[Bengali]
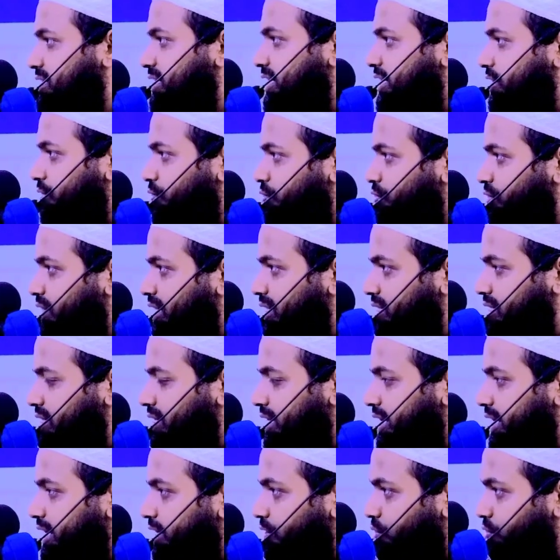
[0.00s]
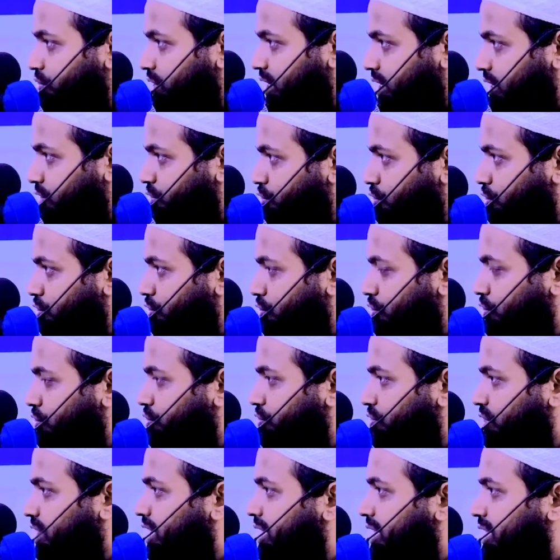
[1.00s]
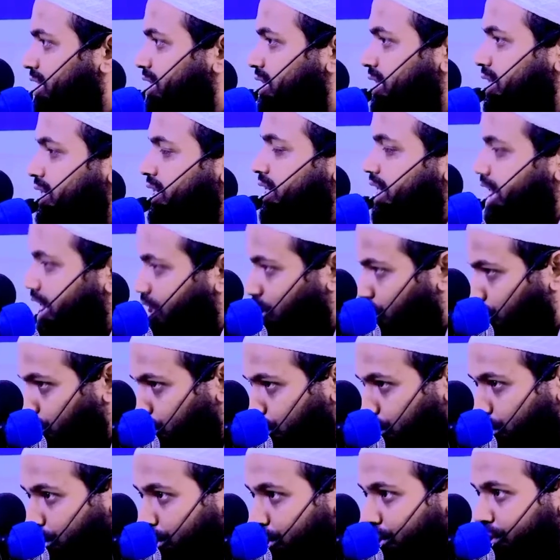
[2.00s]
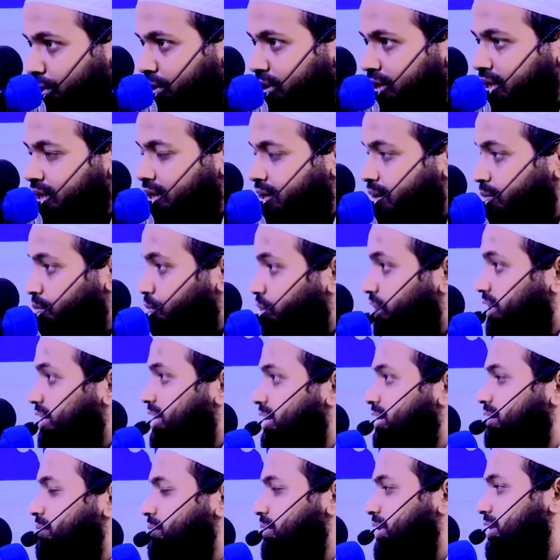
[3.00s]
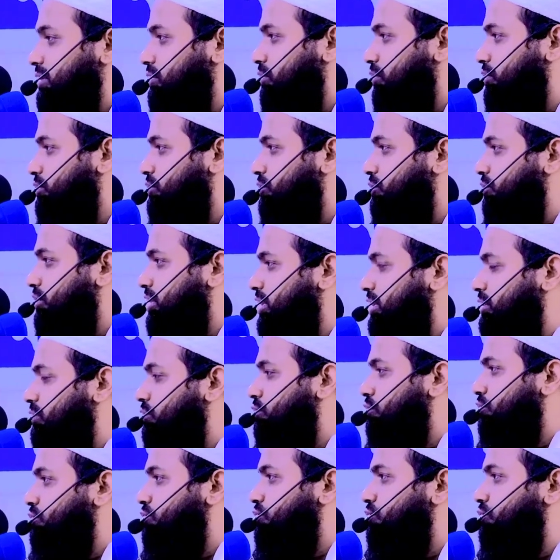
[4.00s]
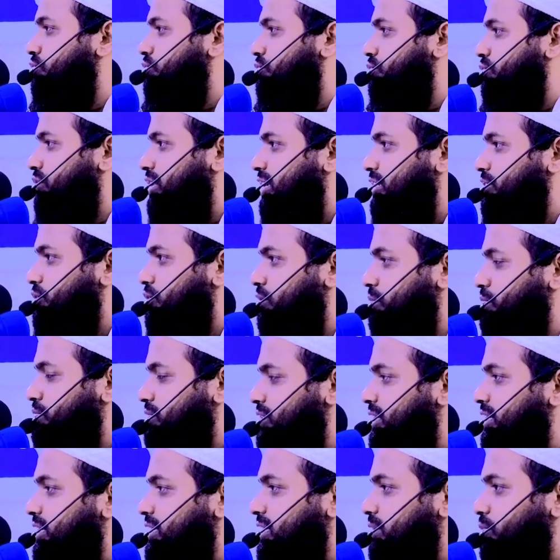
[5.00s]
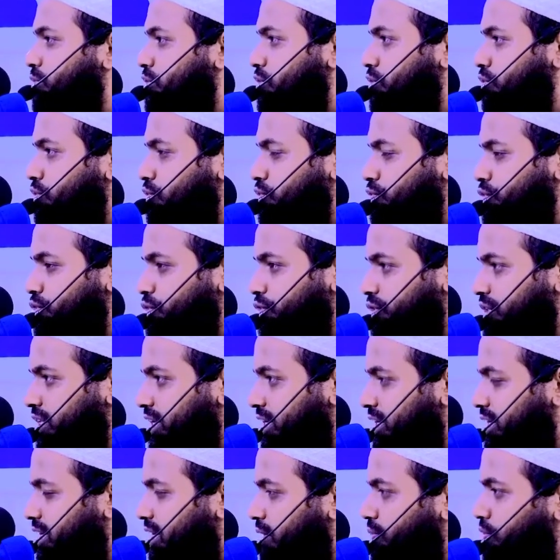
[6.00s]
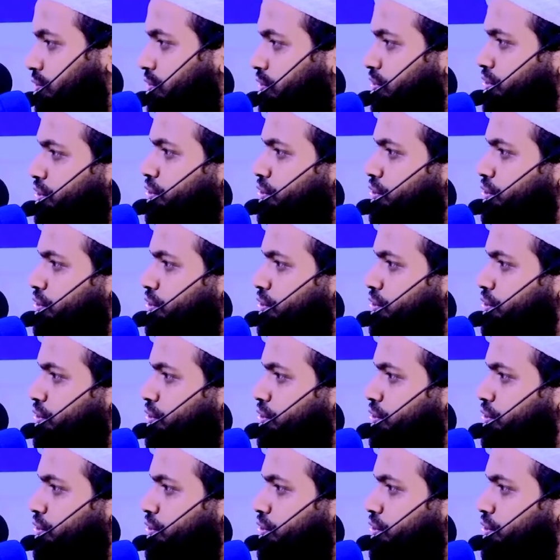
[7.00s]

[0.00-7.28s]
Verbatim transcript: যে রোগ আছে এই রোগের যত্ন কোরআন আরোগ্য মনে রাখবেন অন্তরের রূপ দূর করার সবচেয়ে বড় ঔষধের নাম হলো